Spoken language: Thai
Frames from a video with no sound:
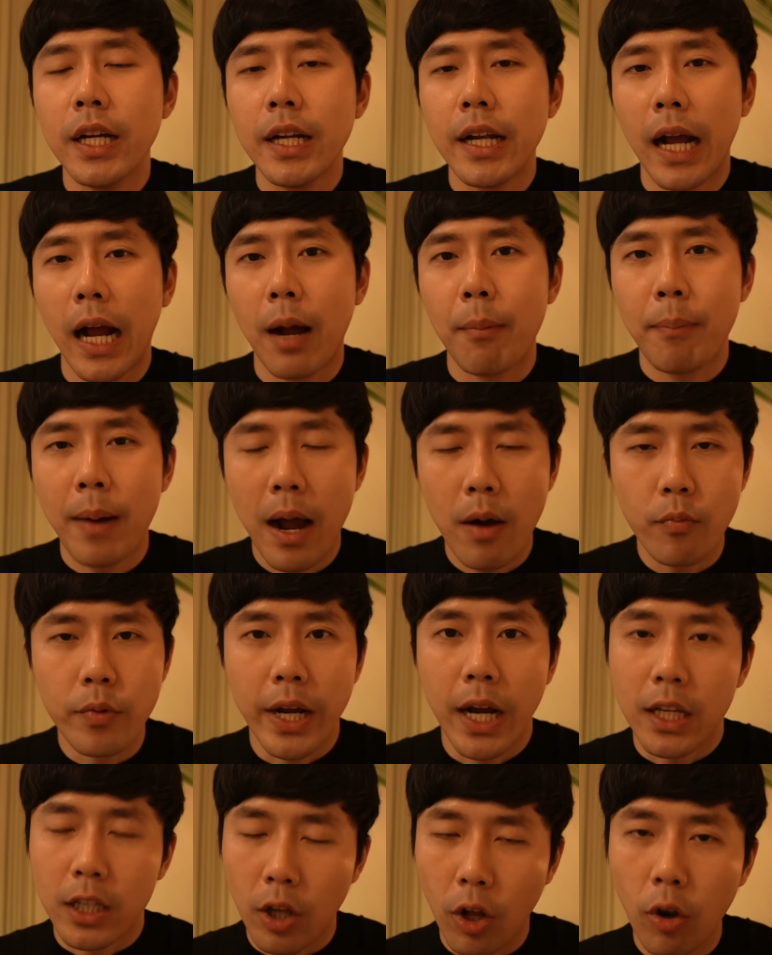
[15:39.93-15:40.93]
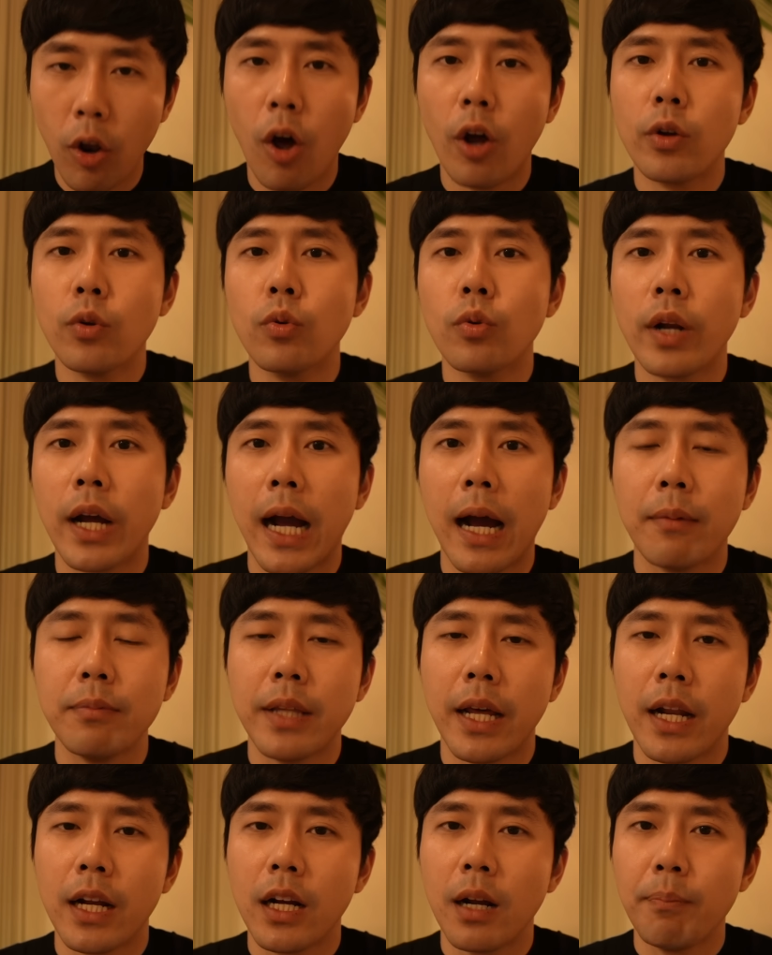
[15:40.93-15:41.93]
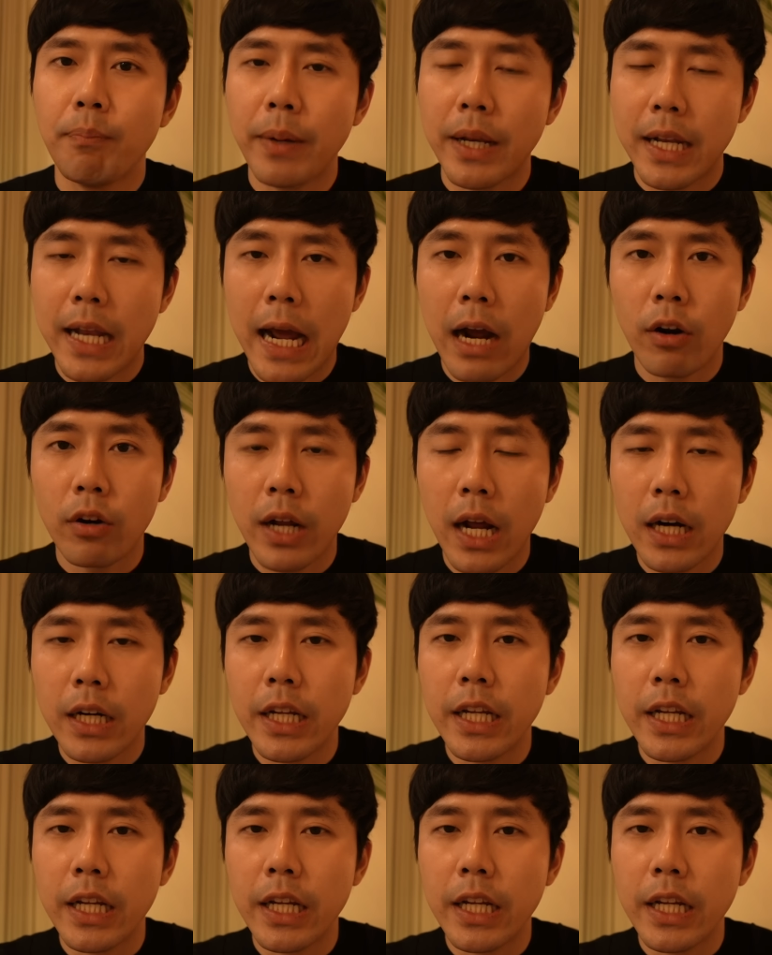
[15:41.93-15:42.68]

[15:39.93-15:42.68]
นะครับภาพวีก็ต้องรอดูนะครับแต่ถ้าเกิดปิดได้ค่อนข้าง